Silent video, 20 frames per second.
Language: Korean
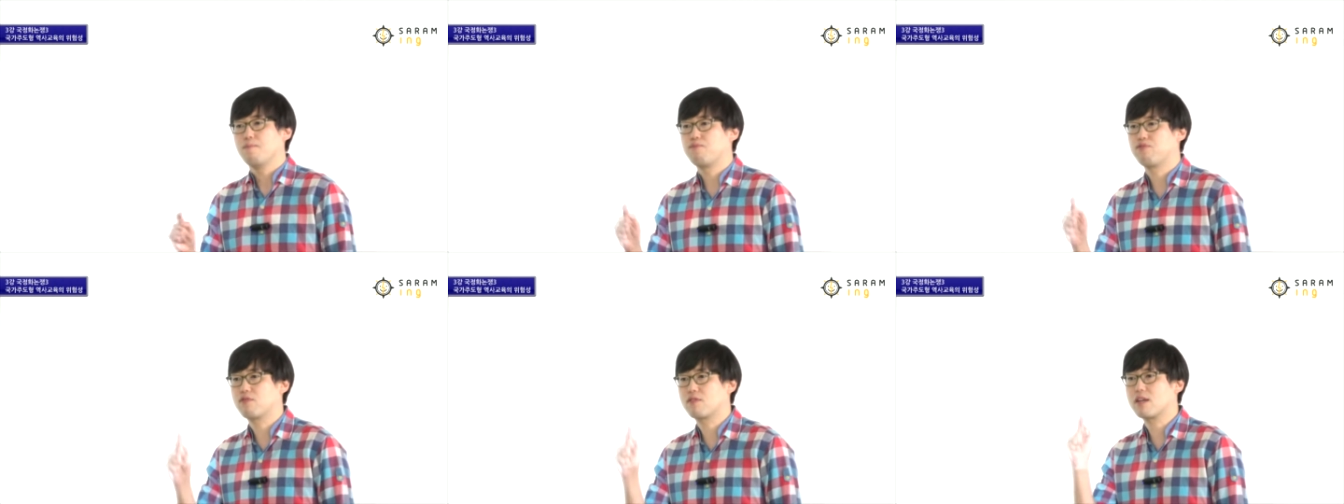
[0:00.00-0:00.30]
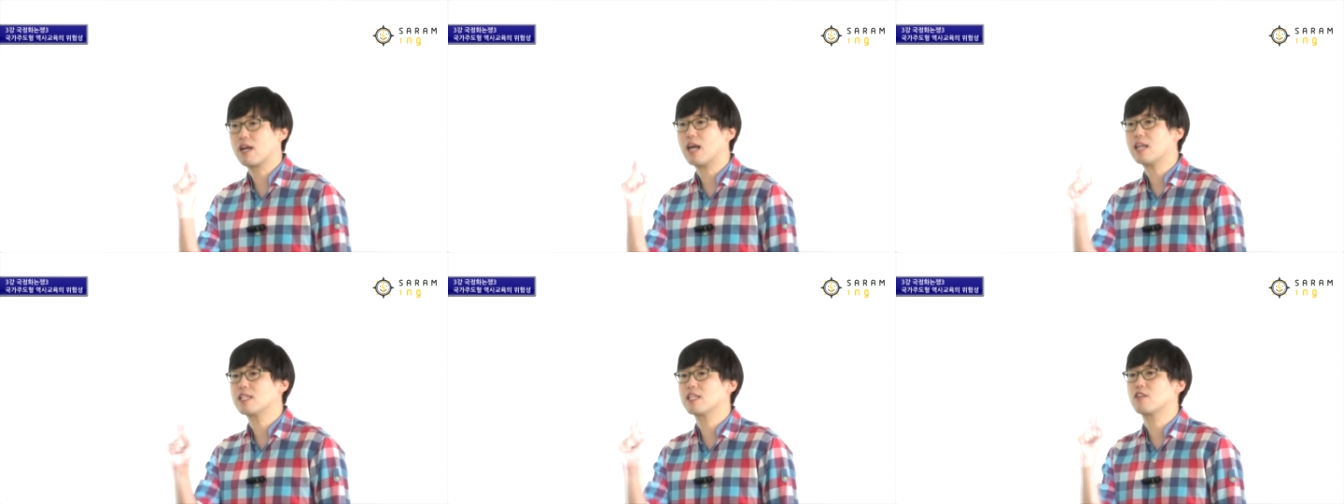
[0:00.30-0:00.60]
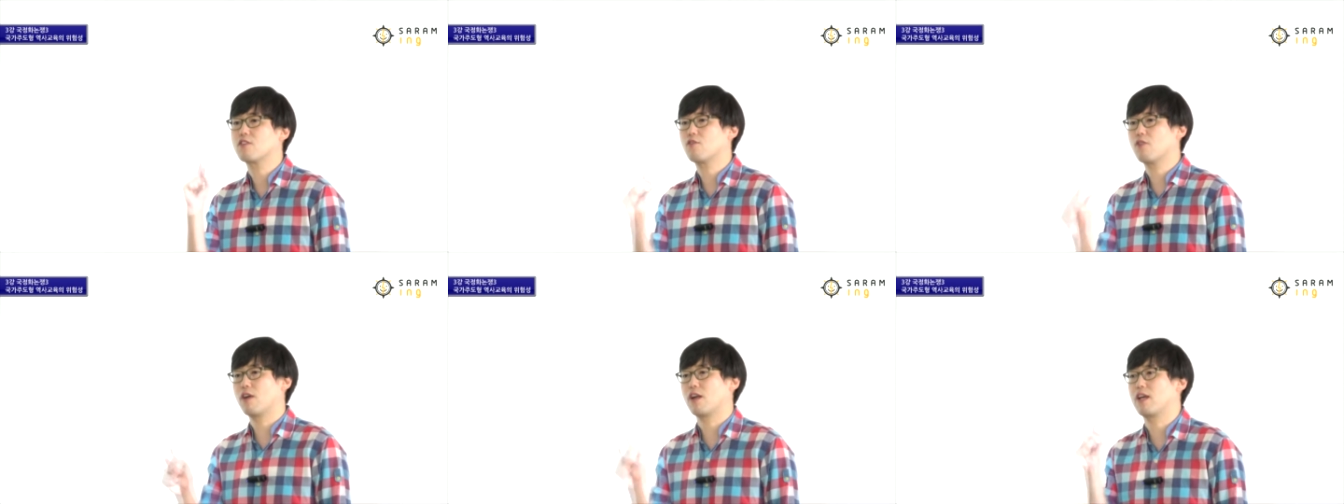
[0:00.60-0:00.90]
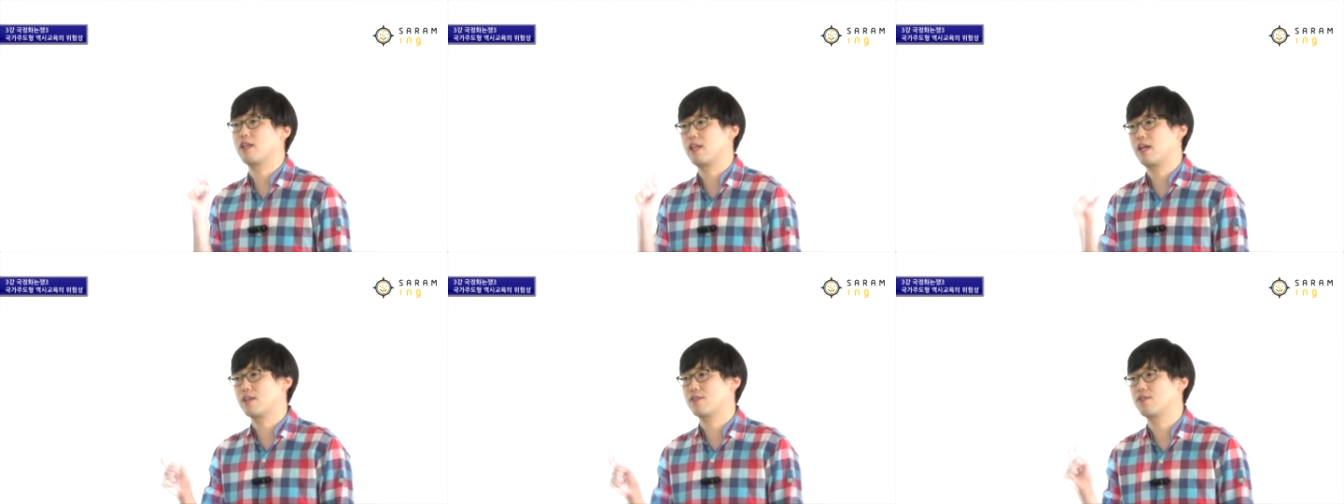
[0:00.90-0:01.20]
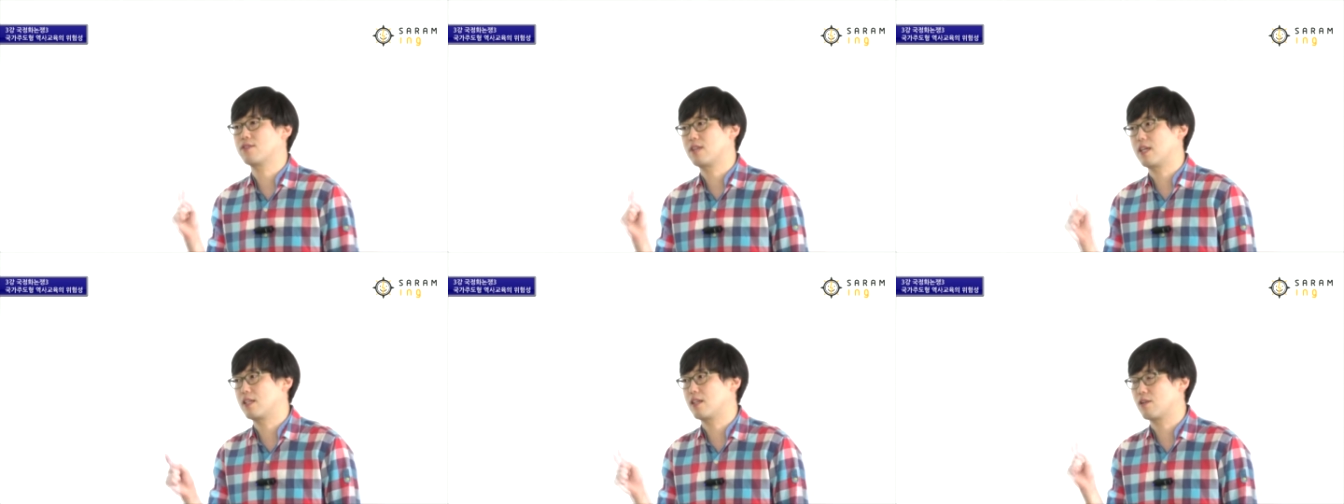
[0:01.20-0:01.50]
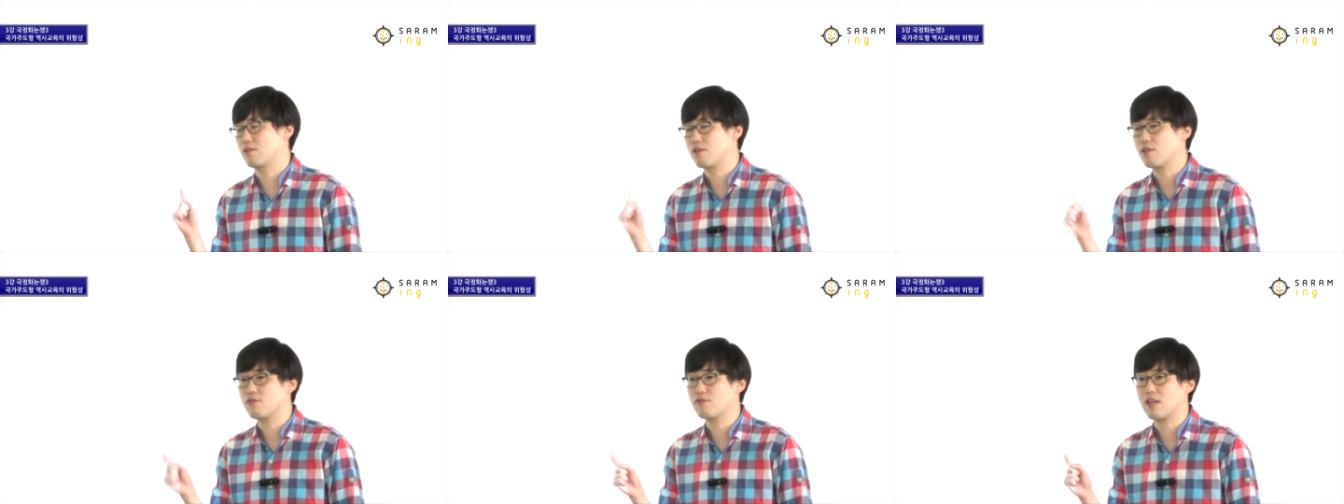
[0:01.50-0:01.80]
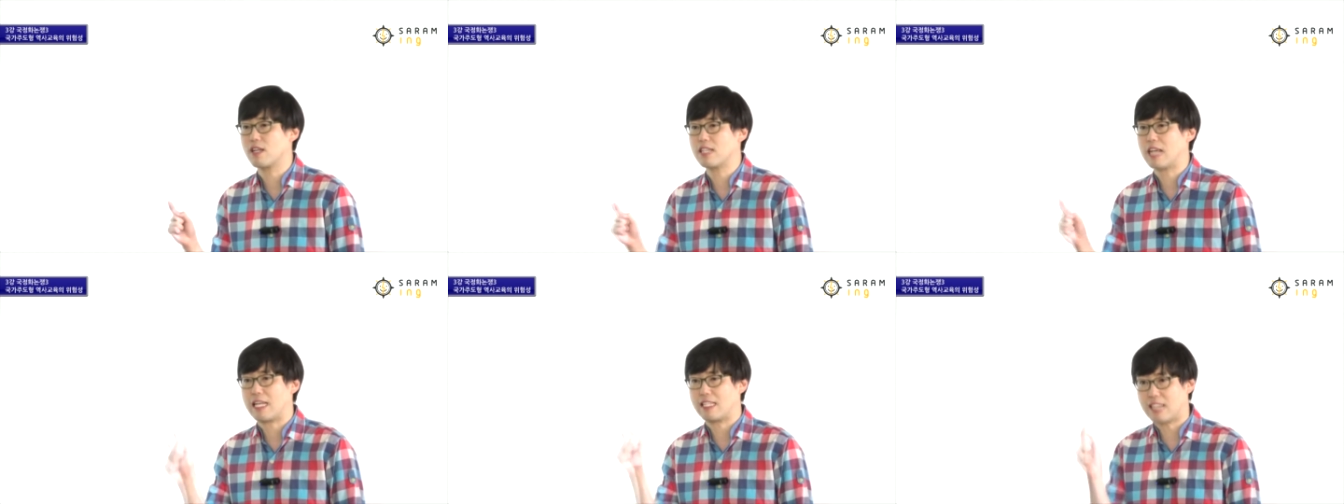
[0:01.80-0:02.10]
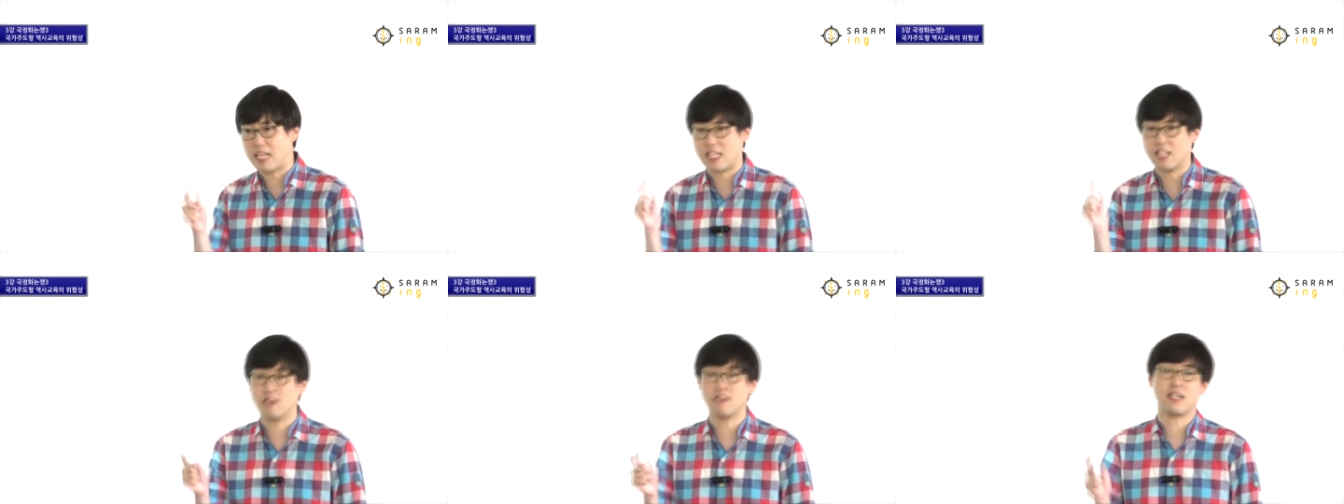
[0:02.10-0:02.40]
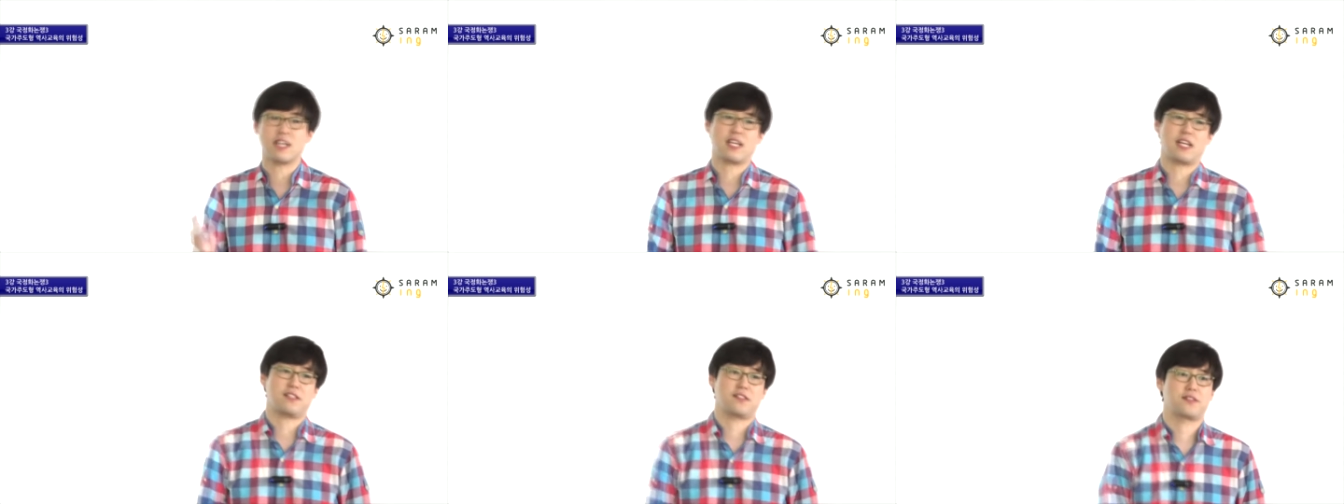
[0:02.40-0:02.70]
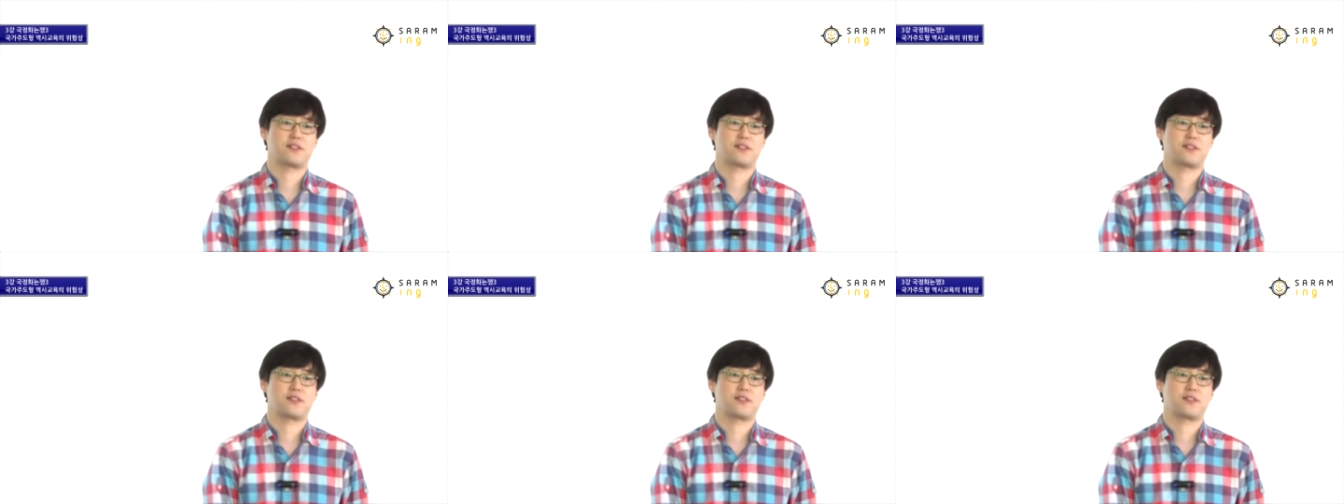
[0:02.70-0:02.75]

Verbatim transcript: 북한 인권에 대해서 제대로 서술하지 않냐 이런 얘기가